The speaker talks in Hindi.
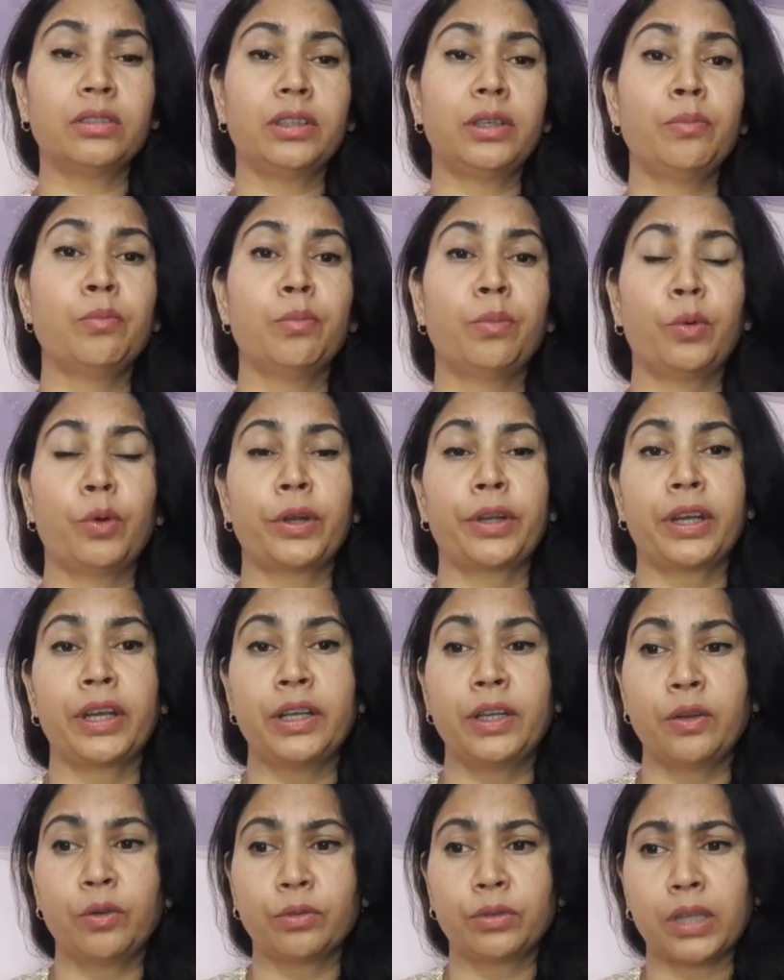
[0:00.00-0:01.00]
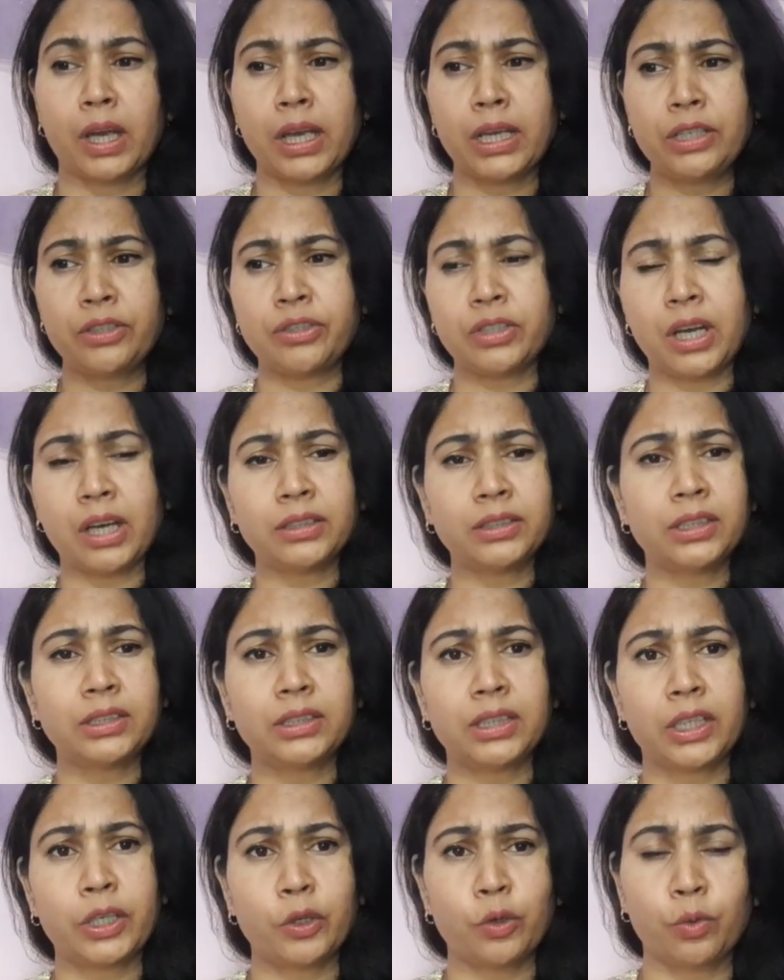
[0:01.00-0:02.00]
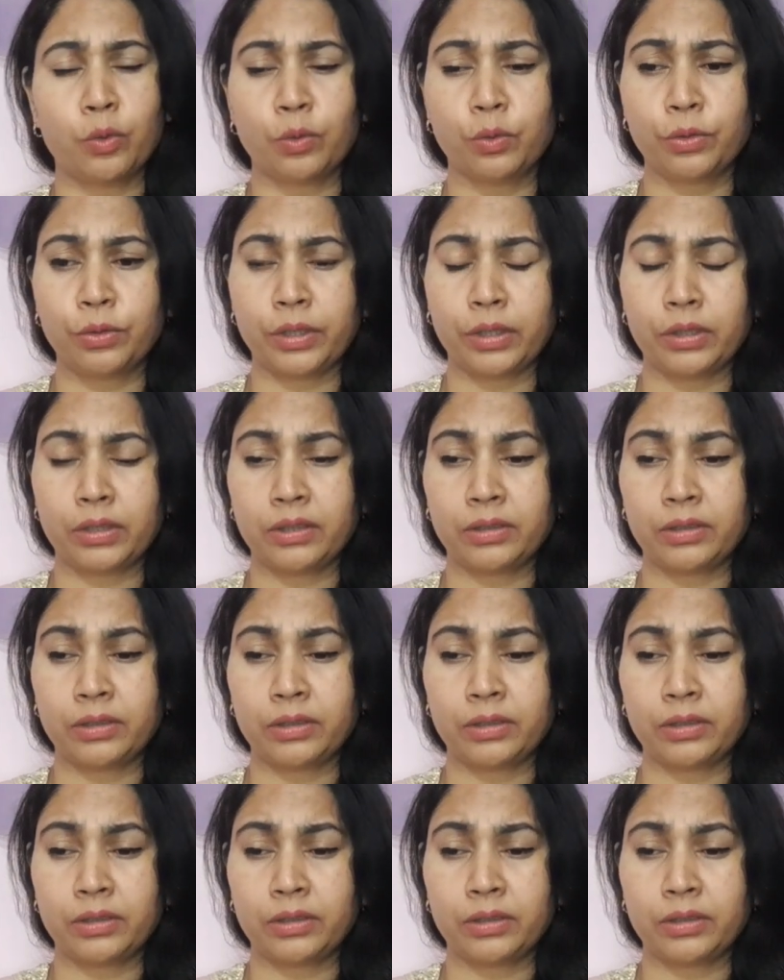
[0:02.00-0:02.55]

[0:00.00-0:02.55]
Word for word: इम्पॉर्टेंट होता है ज़्यादातर लोगों